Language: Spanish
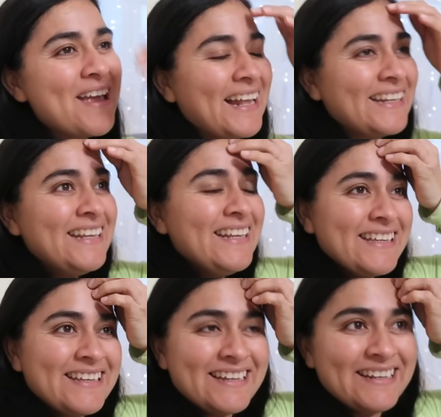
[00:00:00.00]
Oigan,
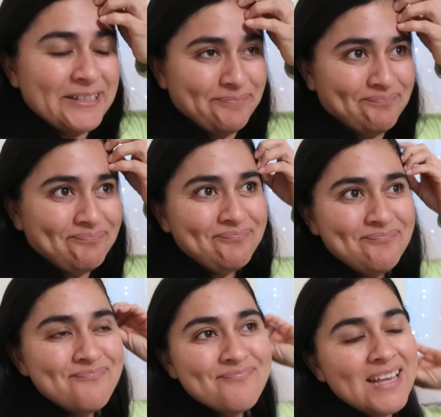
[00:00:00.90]
¿qué creen?
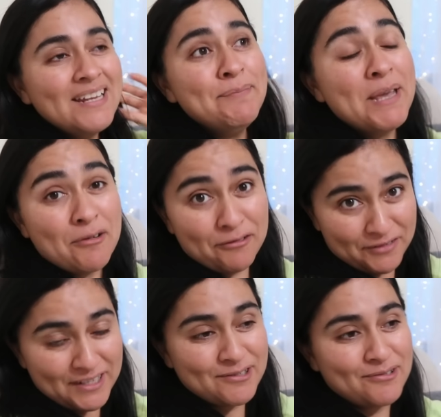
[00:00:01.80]
me
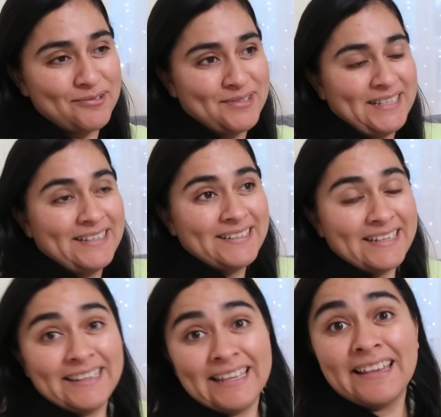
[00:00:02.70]
confieso con ustedes
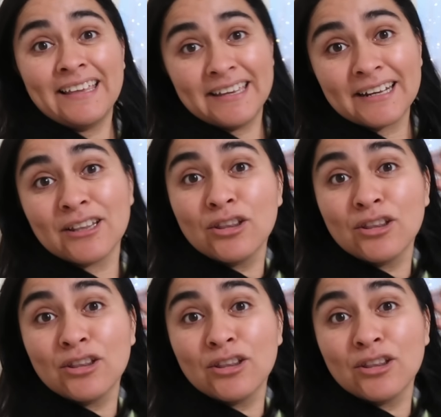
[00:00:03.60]
que el día de ayer